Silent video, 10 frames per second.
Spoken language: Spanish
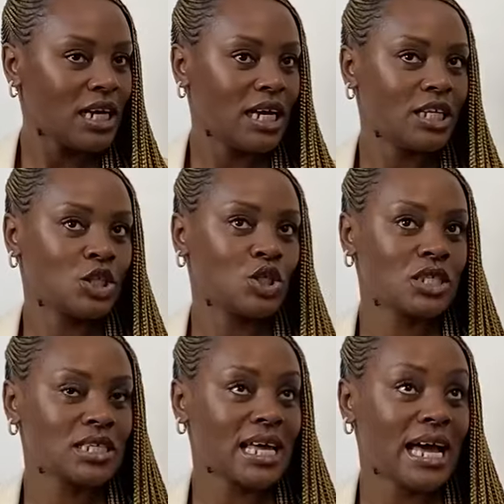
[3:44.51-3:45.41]
Hmm.
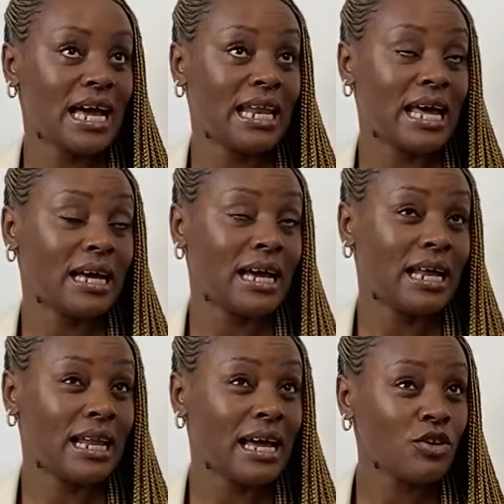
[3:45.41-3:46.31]
Entonces, al
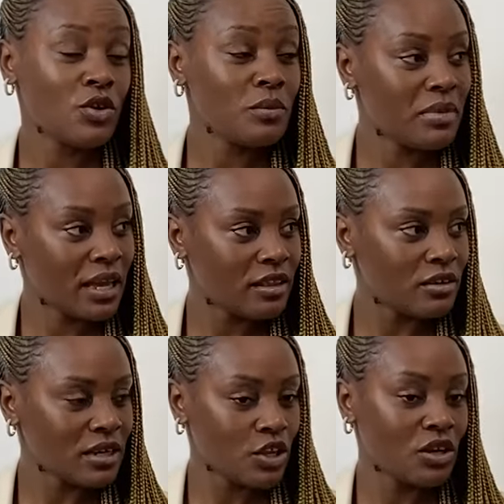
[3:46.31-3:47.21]
año y
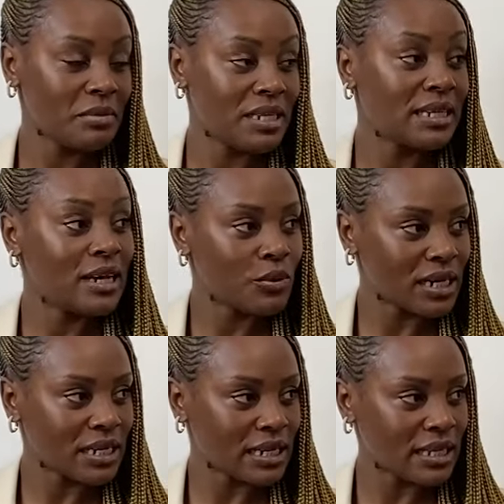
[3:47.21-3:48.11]
medio que yo le metí en la
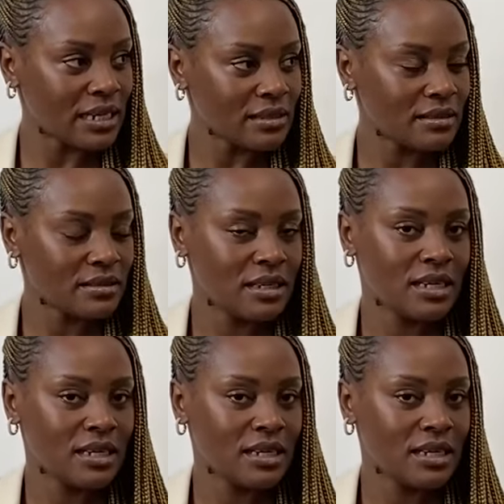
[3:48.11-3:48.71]
guardería,